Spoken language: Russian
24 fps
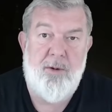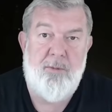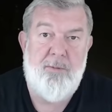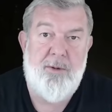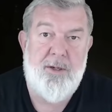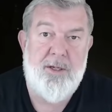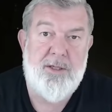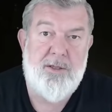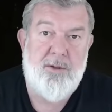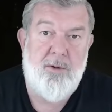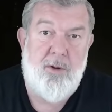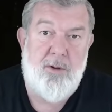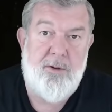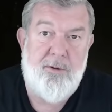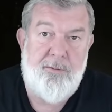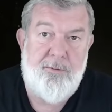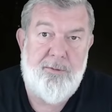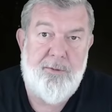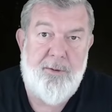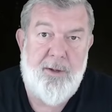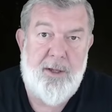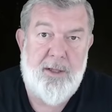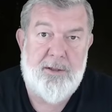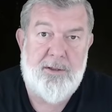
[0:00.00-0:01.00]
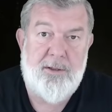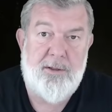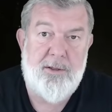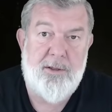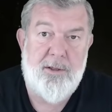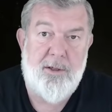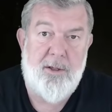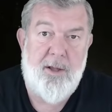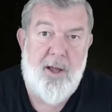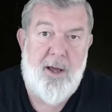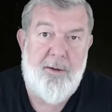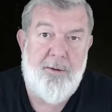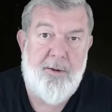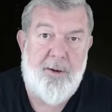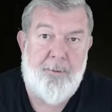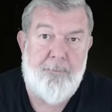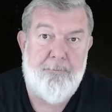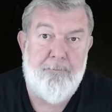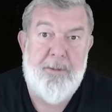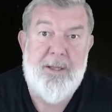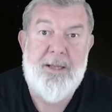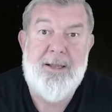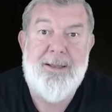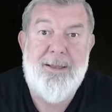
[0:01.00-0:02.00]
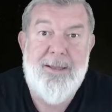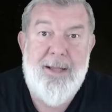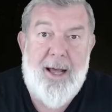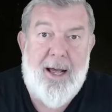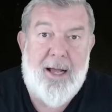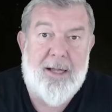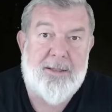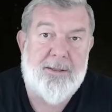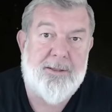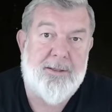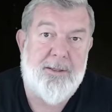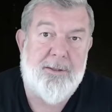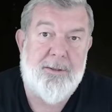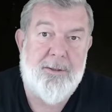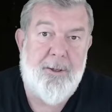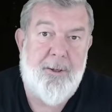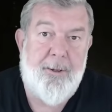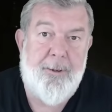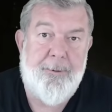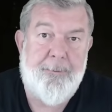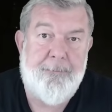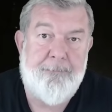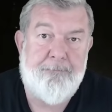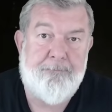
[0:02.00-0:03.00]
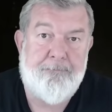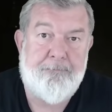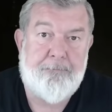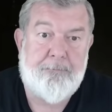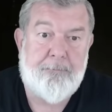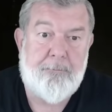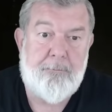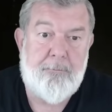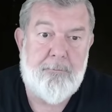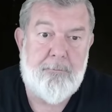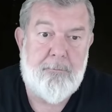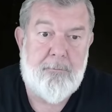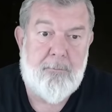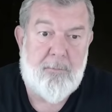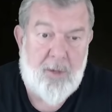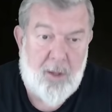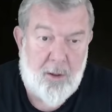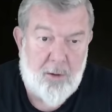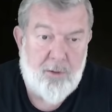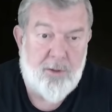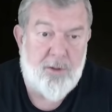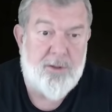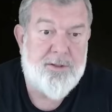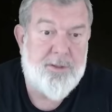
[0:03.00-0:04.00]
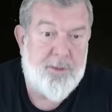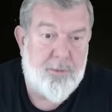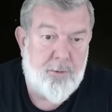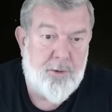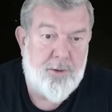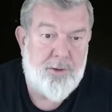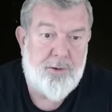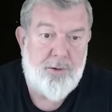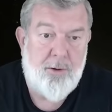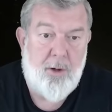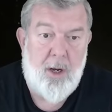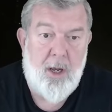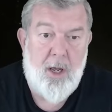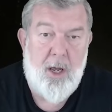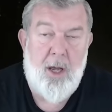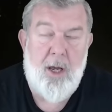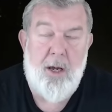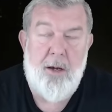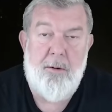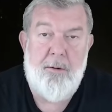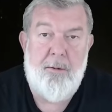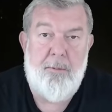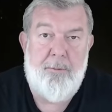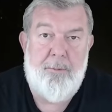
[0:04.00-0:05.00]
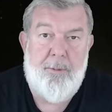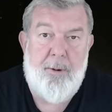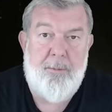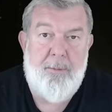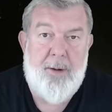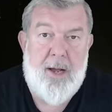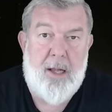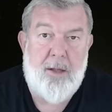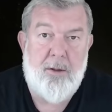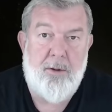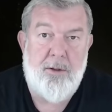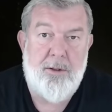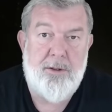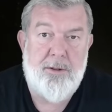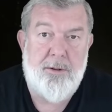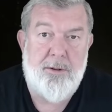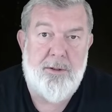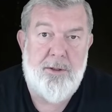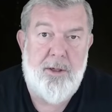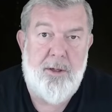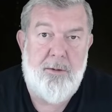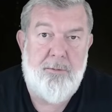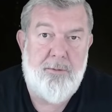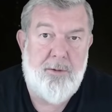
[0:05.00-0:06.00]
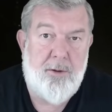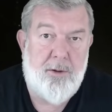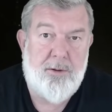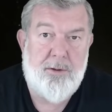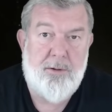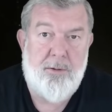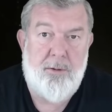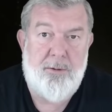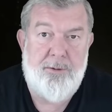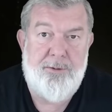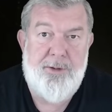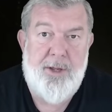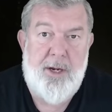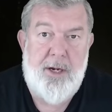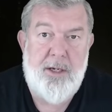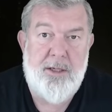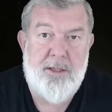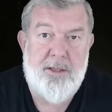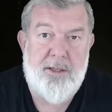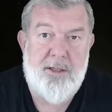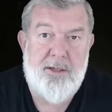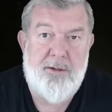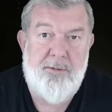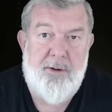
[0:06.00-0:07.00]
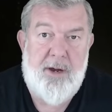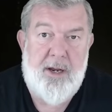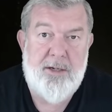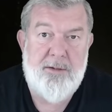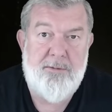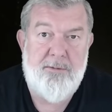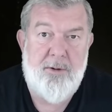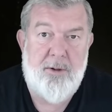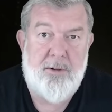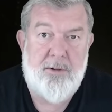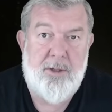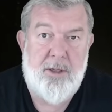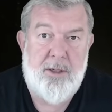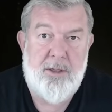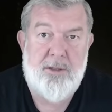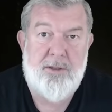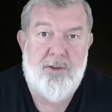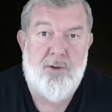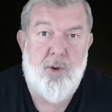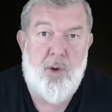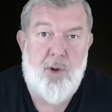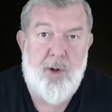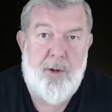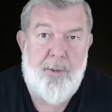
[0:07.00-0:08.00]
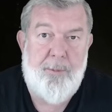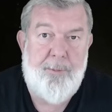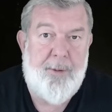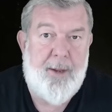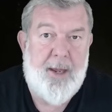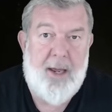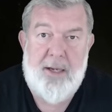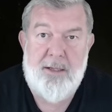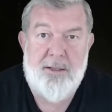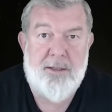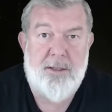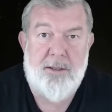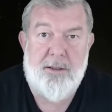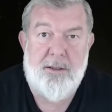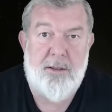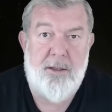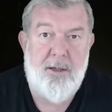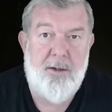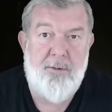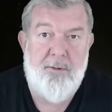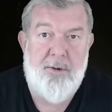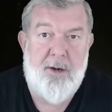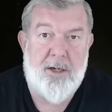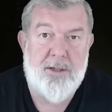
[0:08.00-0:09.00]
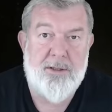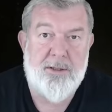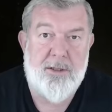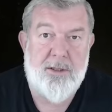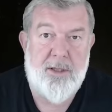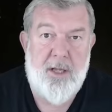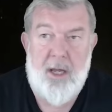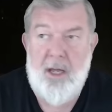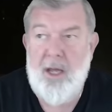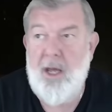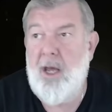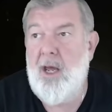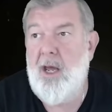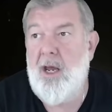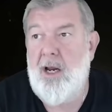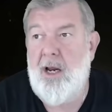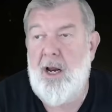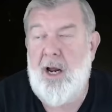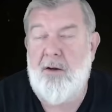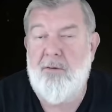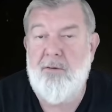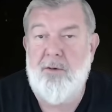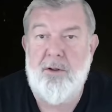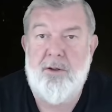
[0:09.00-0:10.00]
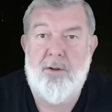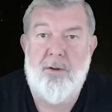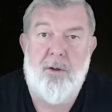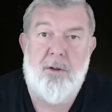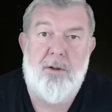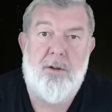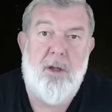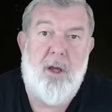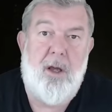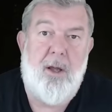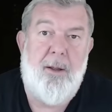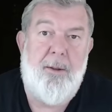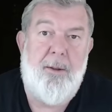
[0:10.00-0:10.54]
эпизодов. Этот человек 15. Ну, то есть его еще помолотят немножко, он 30 возьмет или 45, это не важно. Да? Как вот тот